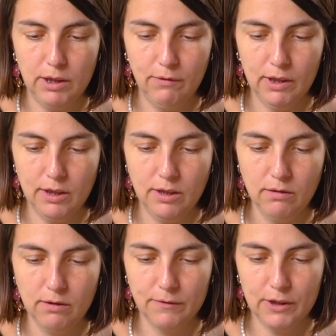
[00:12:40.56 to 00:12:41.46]
и
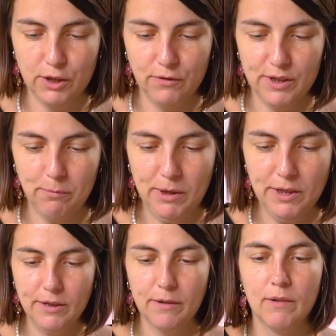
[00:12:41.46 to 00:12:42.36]
выходил с вашего
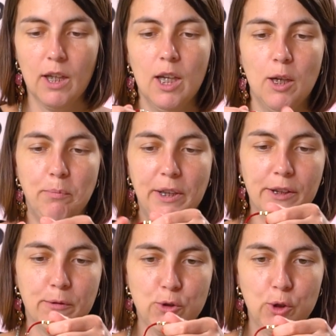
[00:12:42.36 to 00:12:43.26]
запястья. При
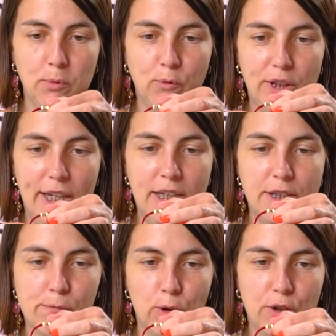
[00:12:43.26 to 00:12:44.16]
этом, чтобы вот
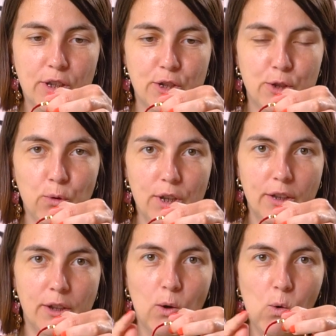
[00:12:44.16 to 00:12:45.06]
эти вот
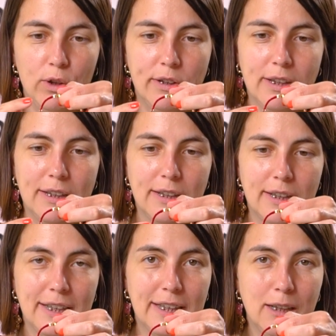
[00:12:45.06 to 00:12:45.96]
стороны от
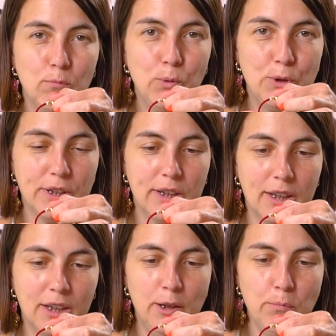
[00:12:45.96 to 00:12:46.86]
бусина
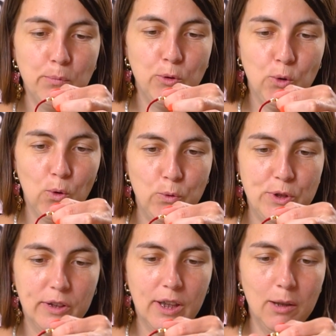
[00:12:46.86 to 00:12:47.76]
на крем до
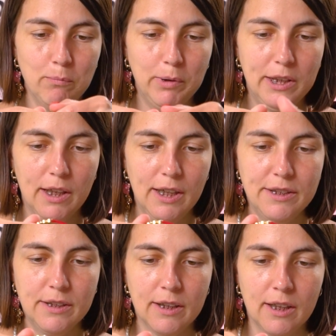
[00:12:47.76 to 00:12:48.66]
узелка были
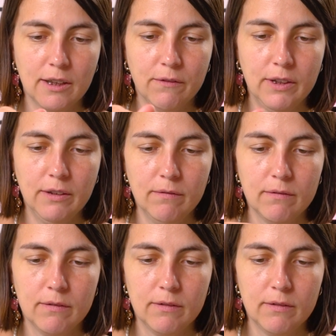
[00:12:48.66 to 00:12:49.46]
одинаковые.